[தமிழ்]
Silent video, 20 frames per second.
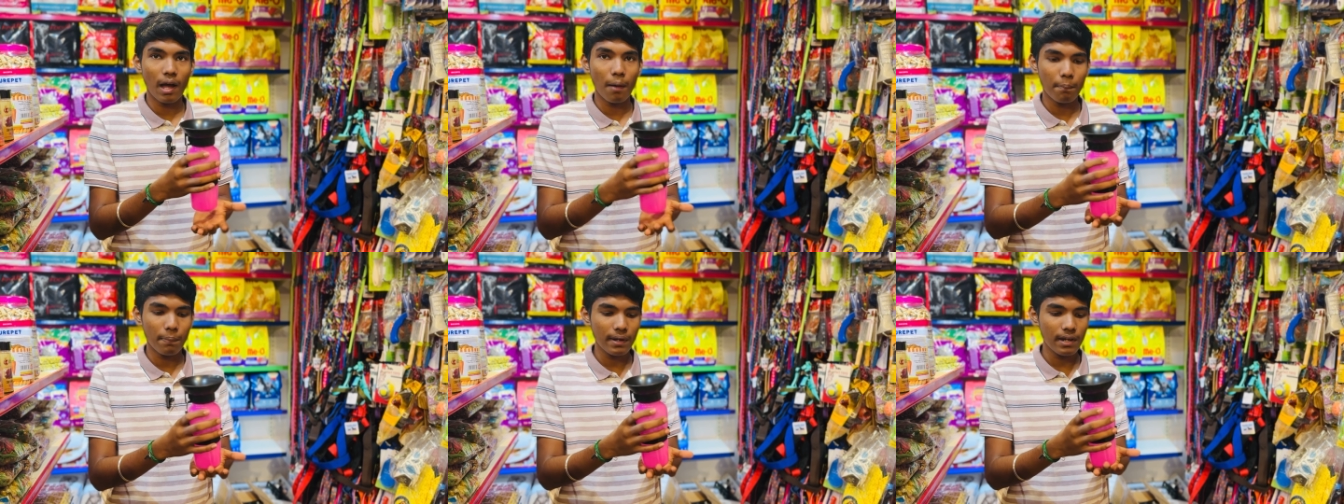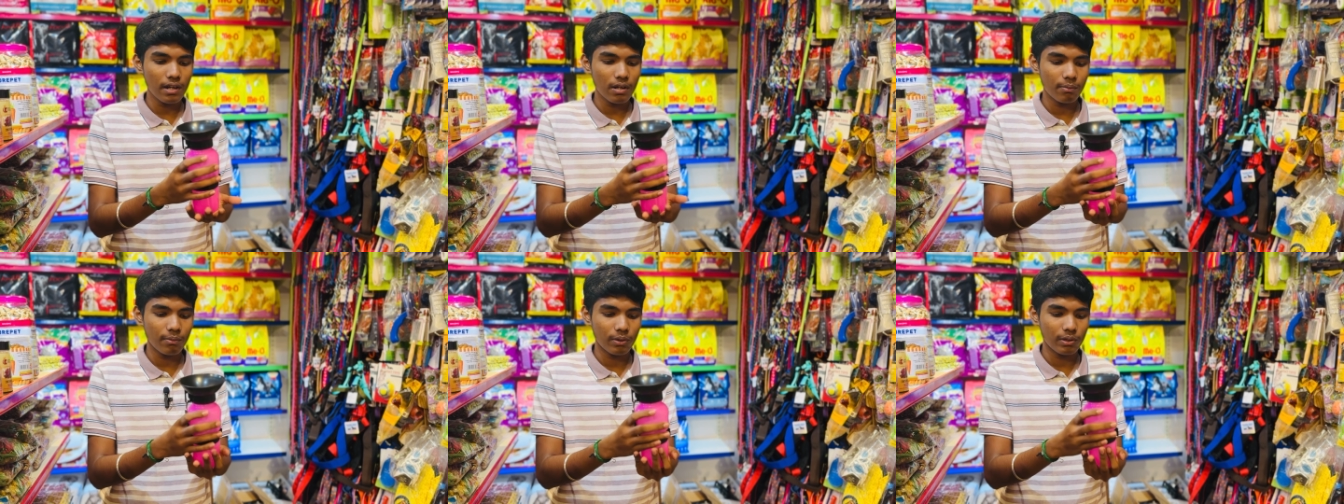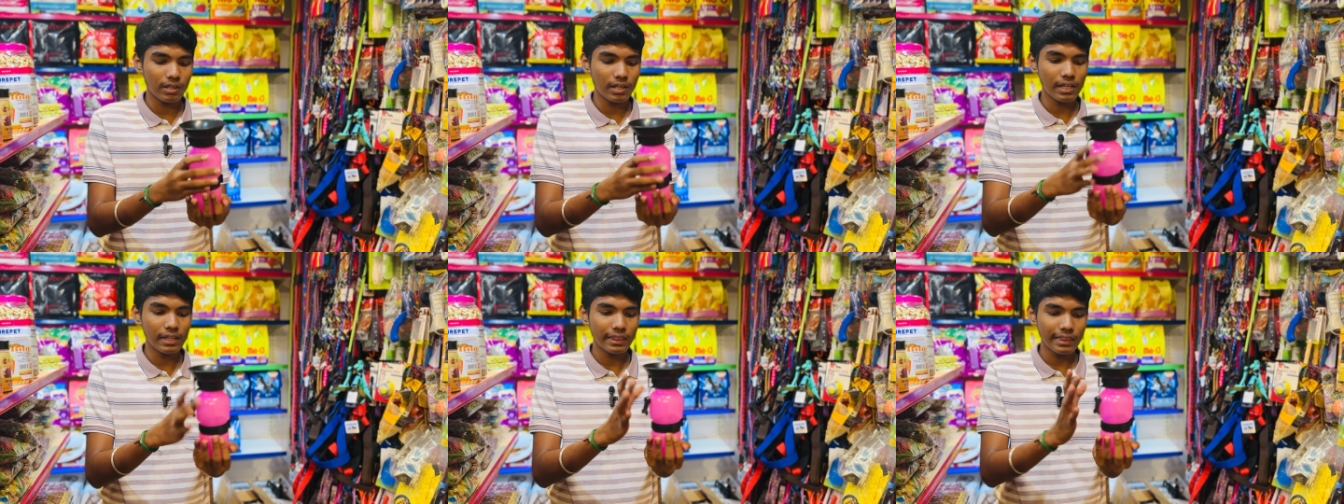அப்படின்னும்
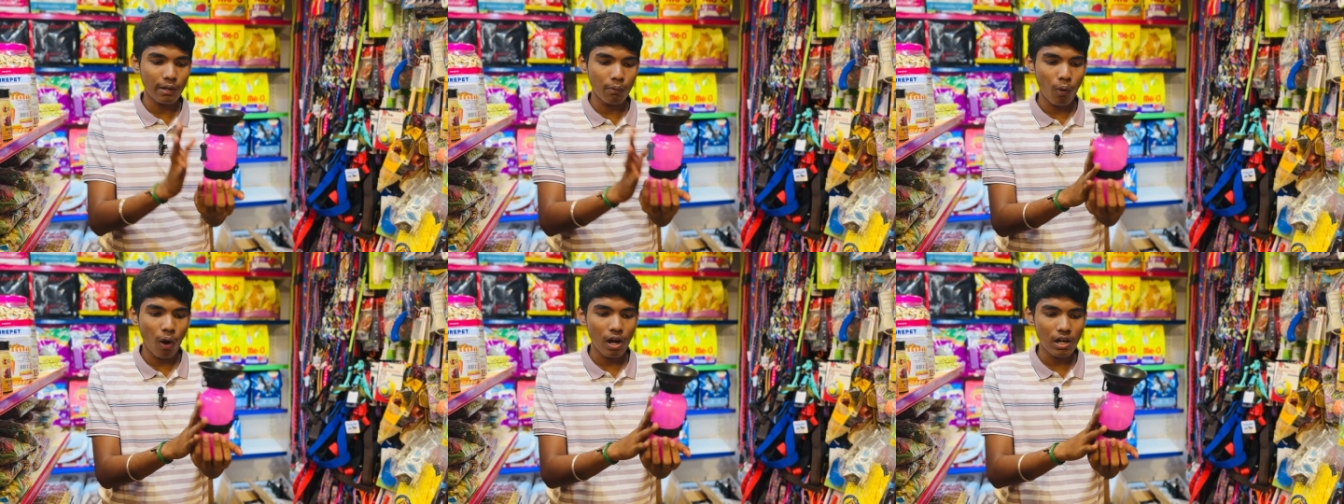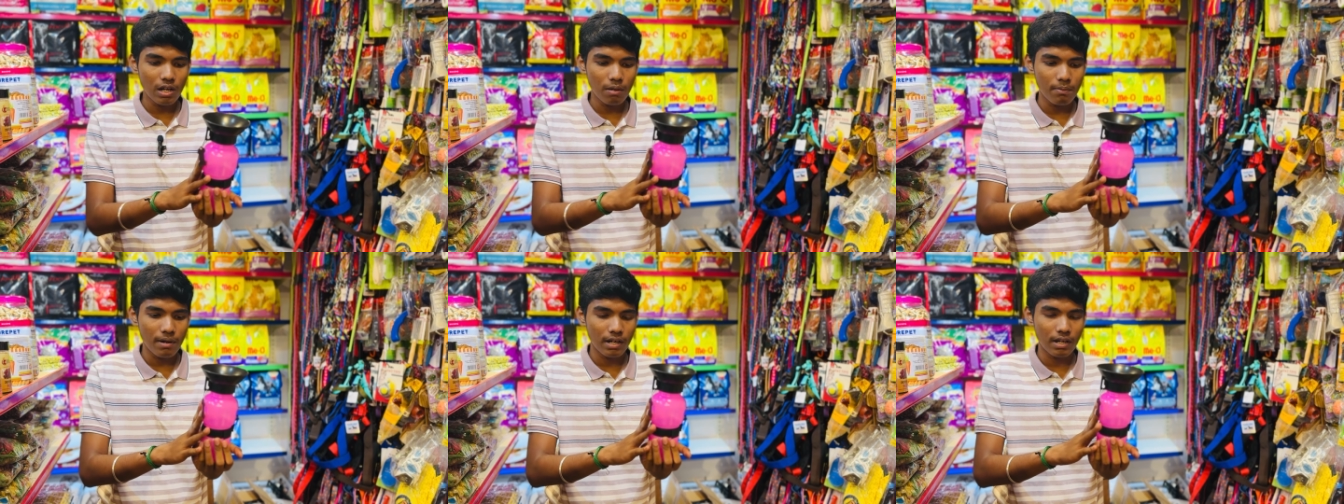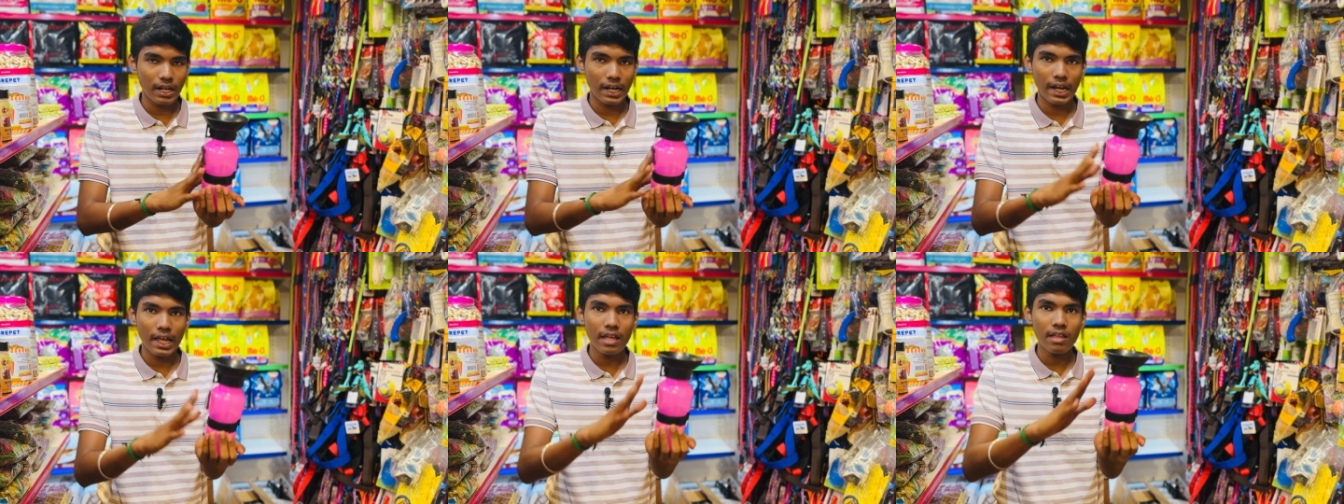போது இந்த வாட்டர்
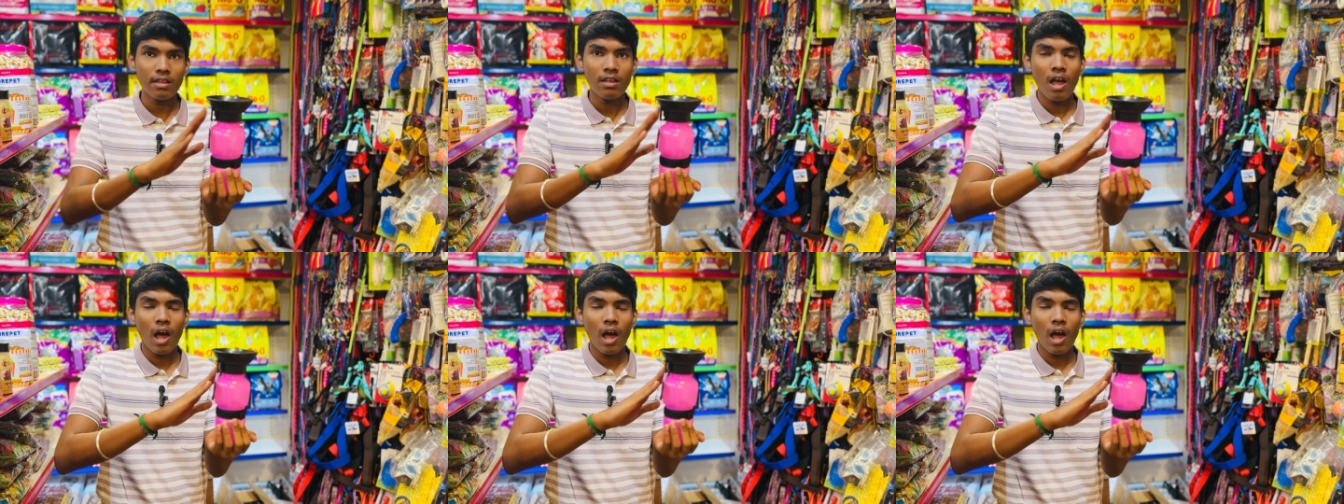பாட்டிலில்